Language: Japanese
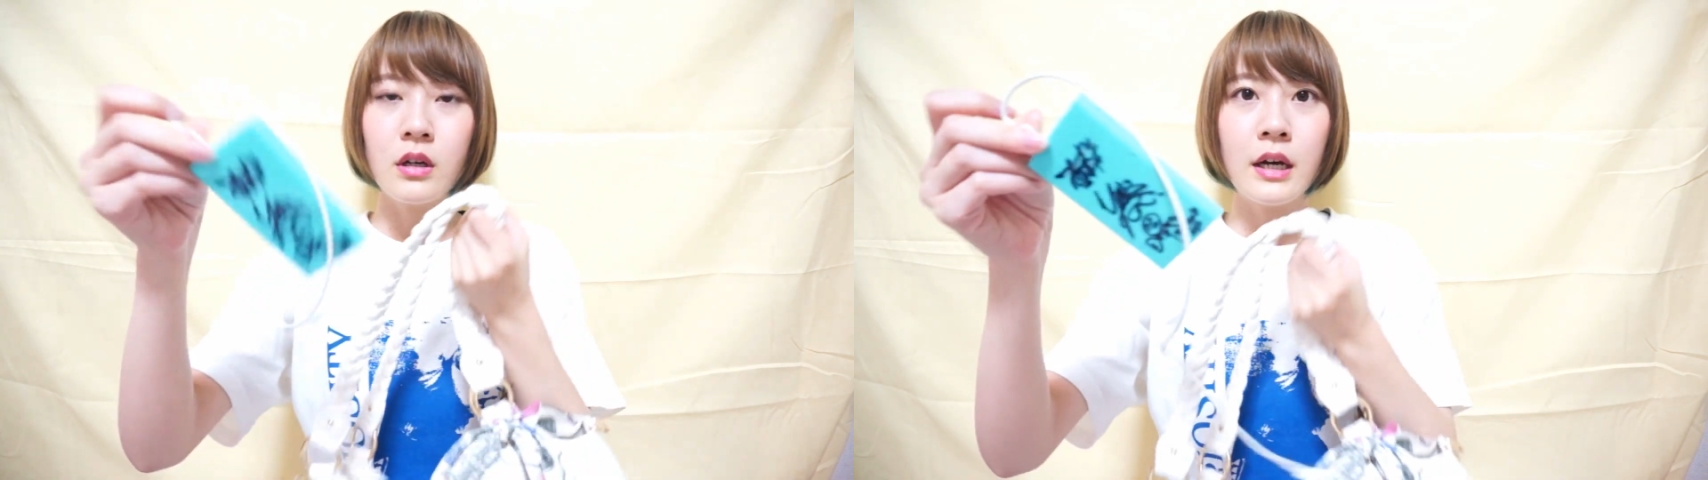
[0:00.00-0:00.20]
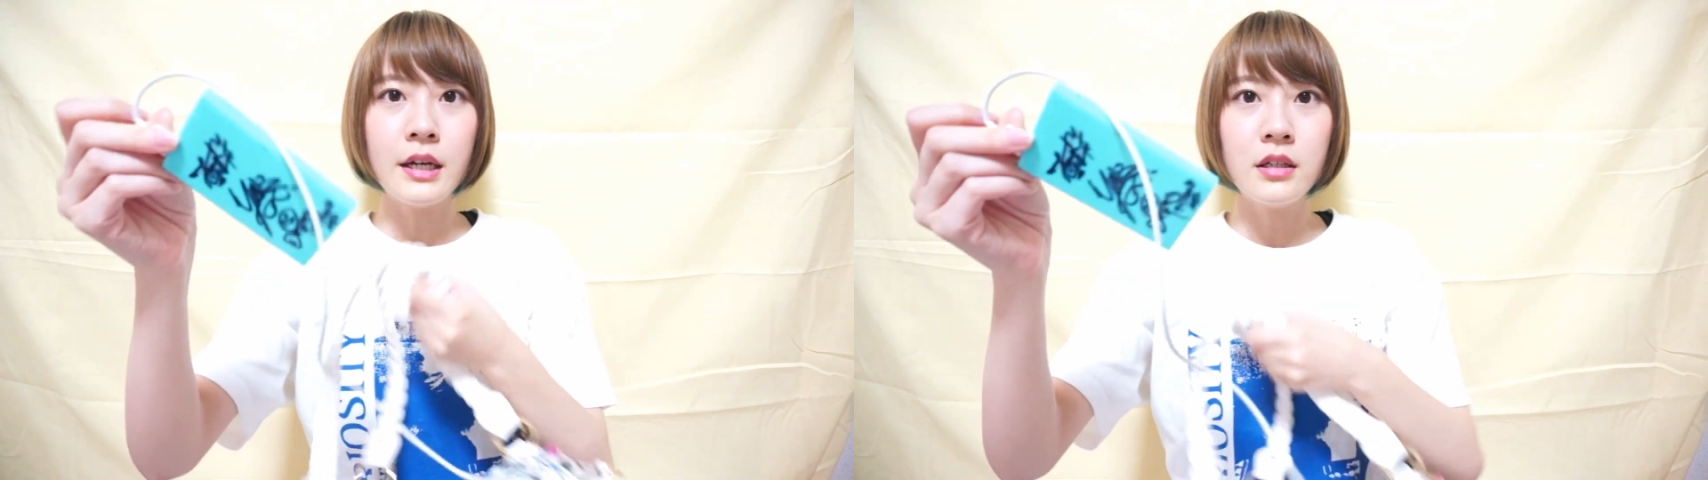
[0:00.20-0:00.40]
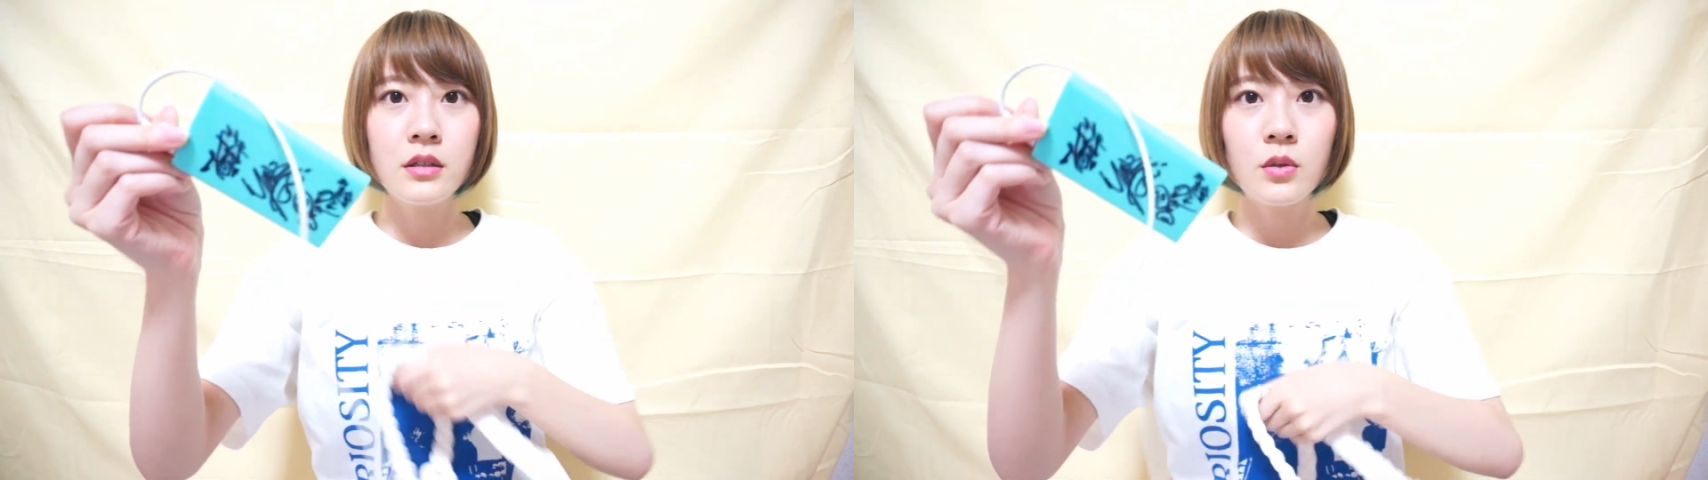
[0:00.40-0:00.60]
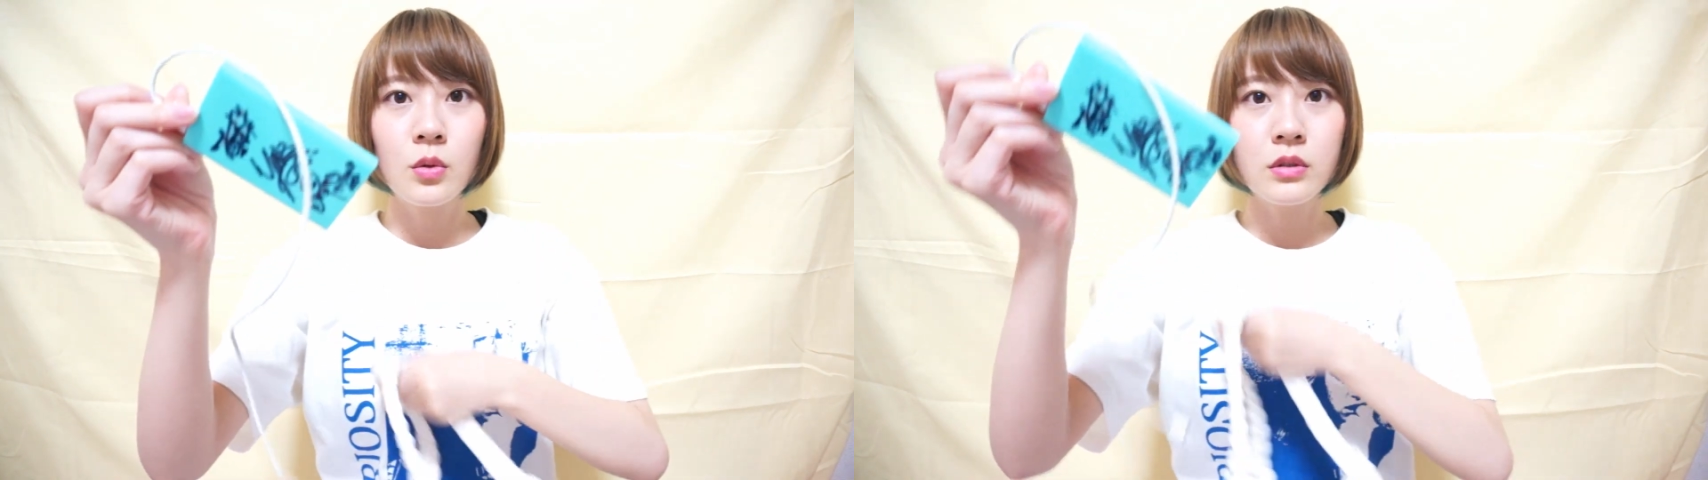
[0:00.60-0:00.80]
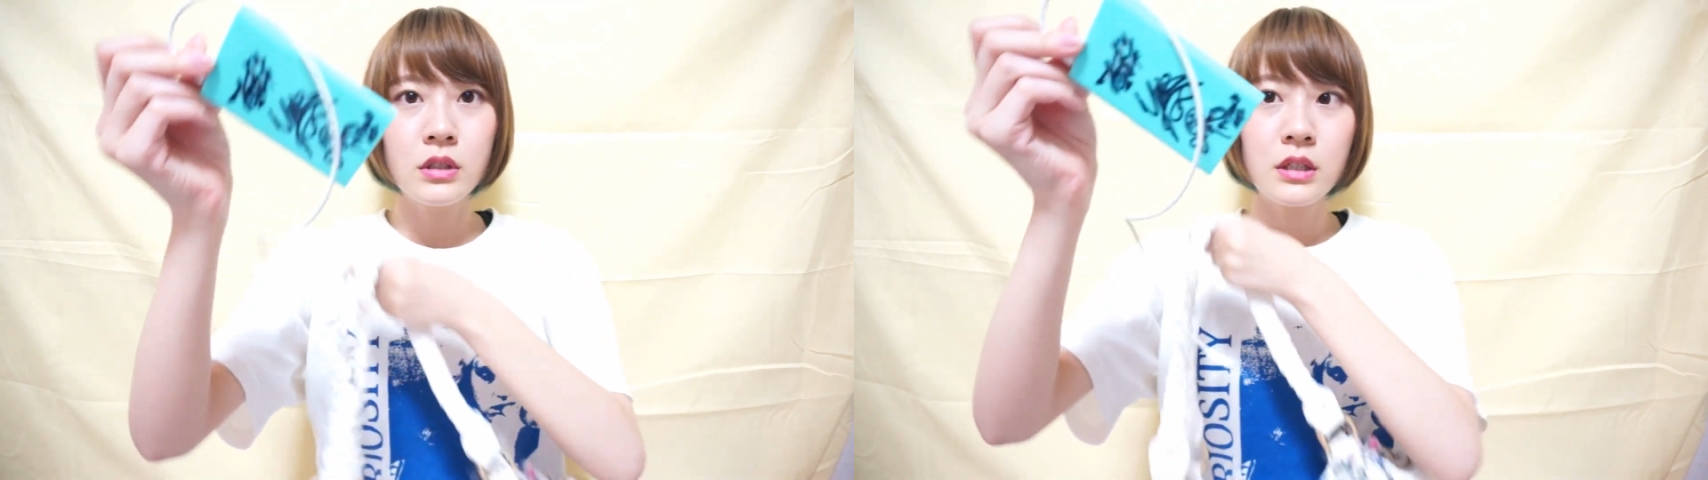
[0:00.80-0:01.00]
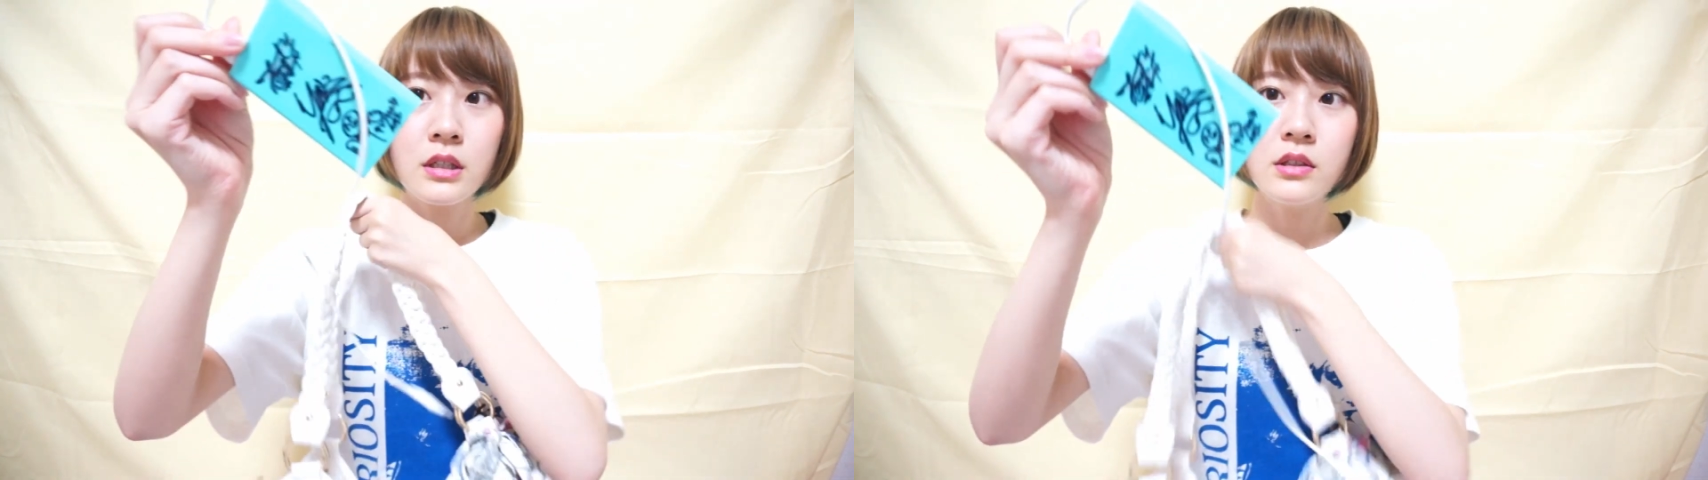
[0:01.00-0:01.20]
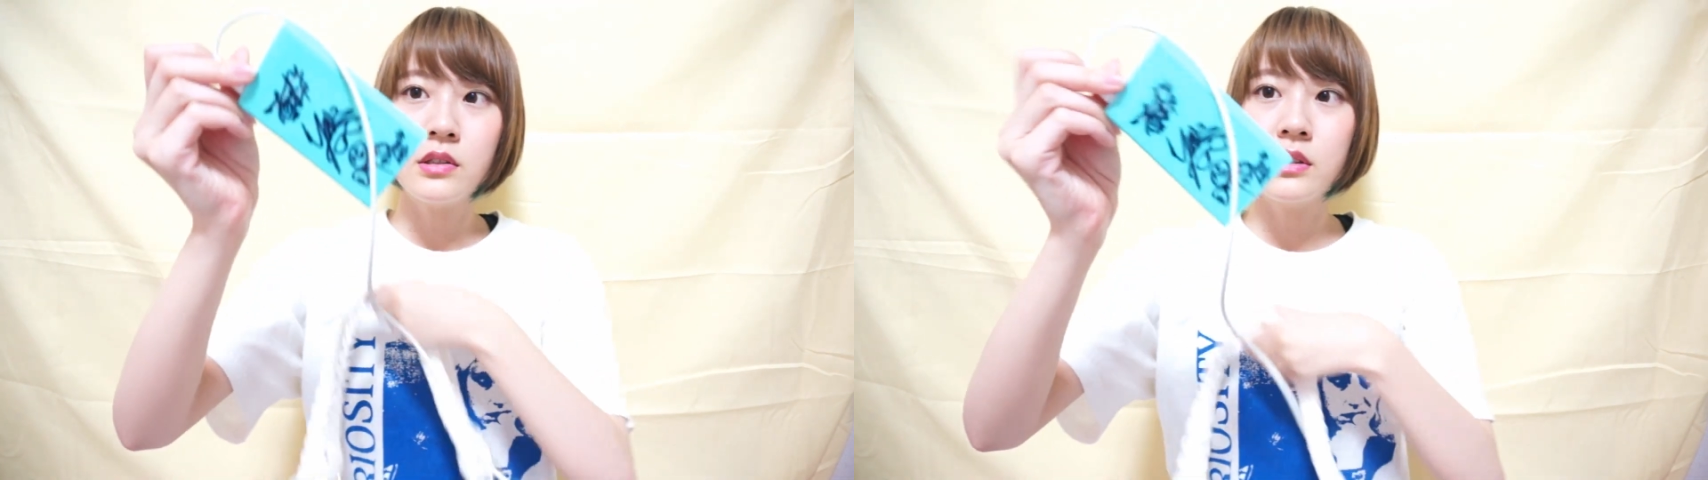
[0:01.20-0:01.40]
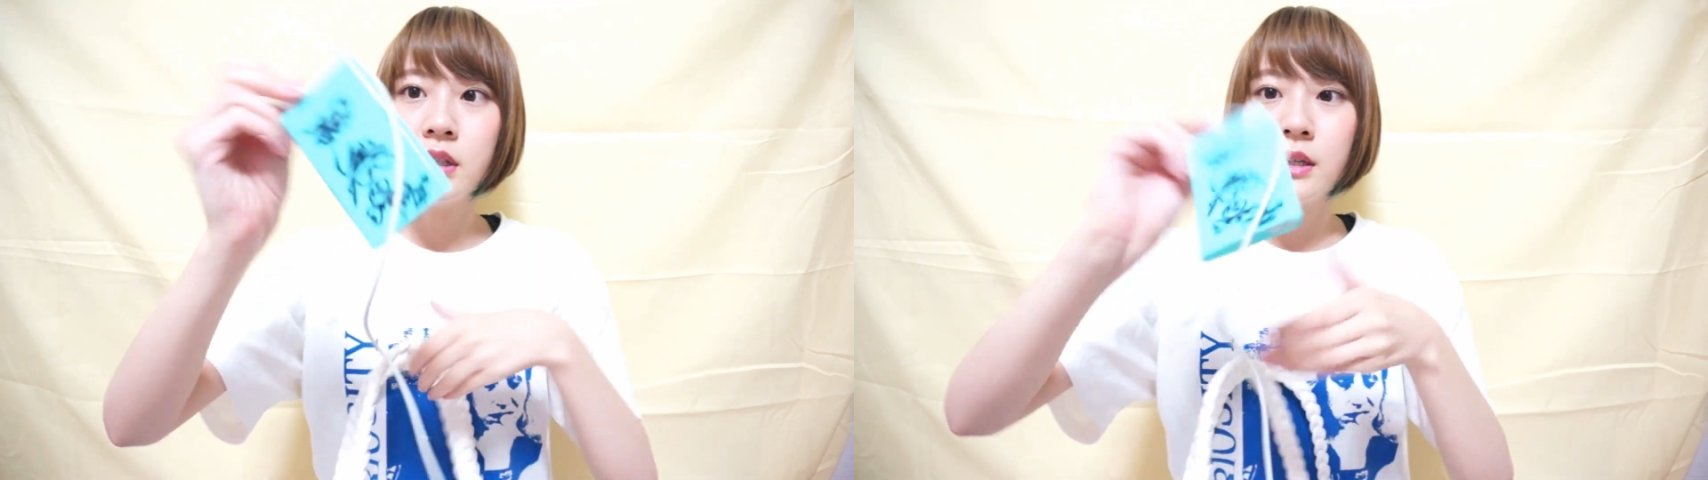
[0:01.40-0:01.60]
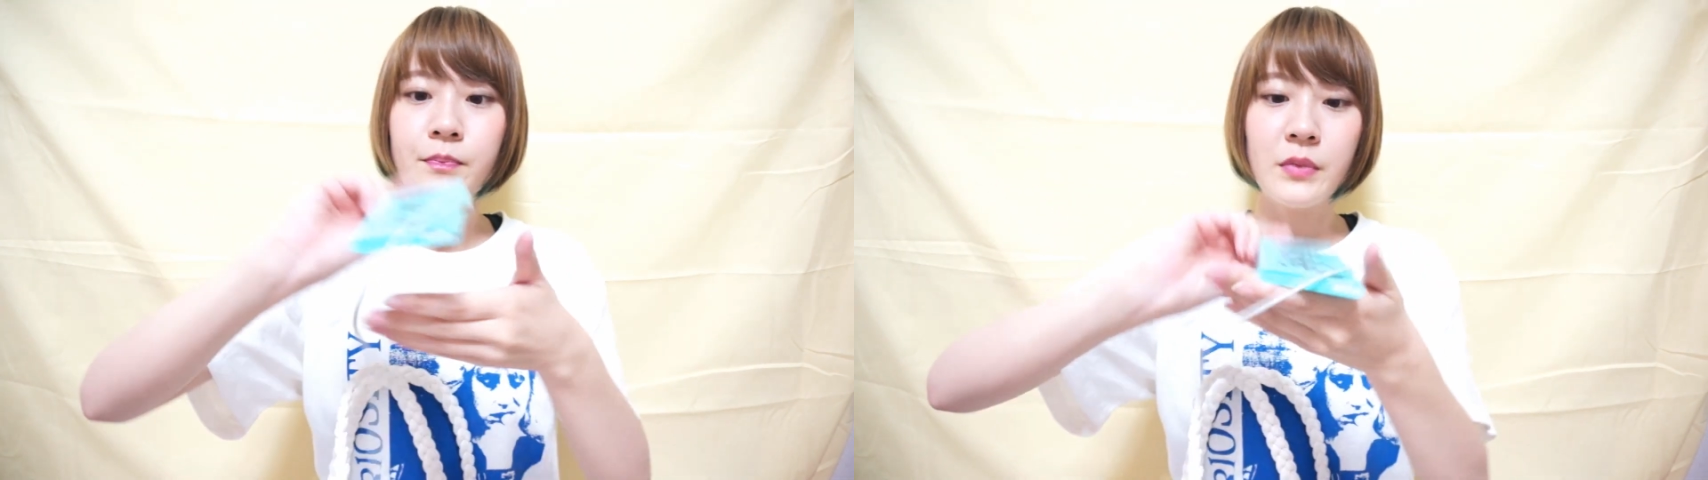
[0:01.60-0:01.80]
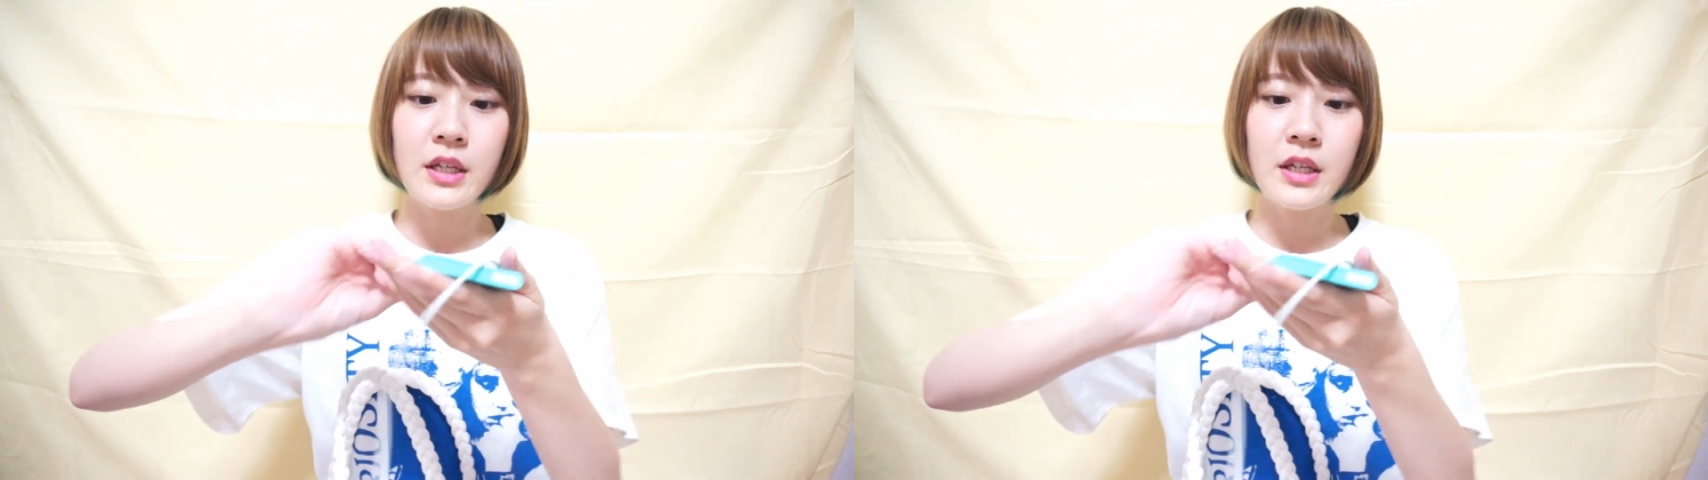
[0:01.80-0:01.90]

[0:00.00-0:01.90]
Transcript: はいこんな感じで